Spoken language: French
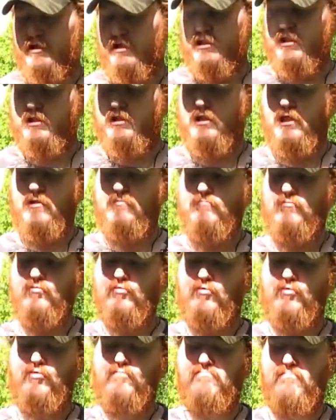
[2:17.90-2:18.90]
un système
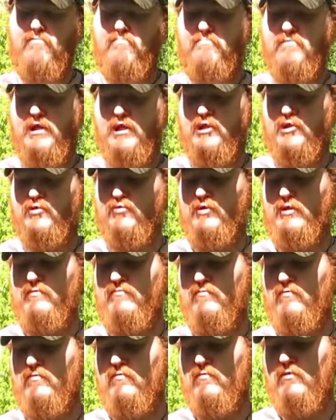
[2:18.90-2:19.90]
de pompage au
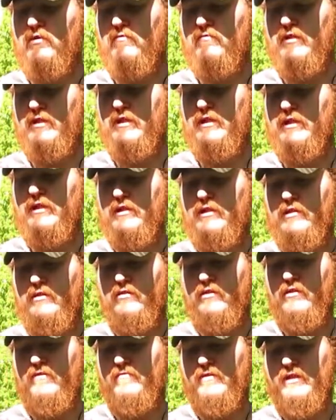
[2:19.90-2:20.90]
niveau avec
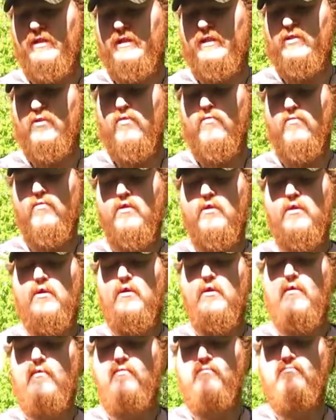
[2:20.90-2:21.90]
les, avec les gants,
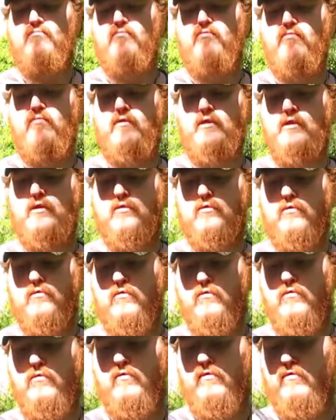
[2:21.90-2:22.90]
vous pouvez
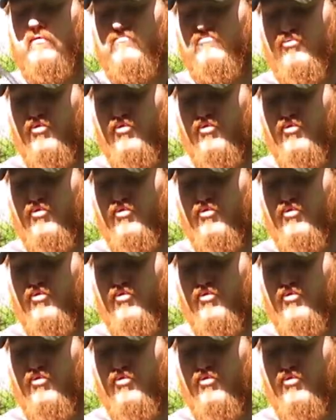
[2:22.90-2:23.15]
euh,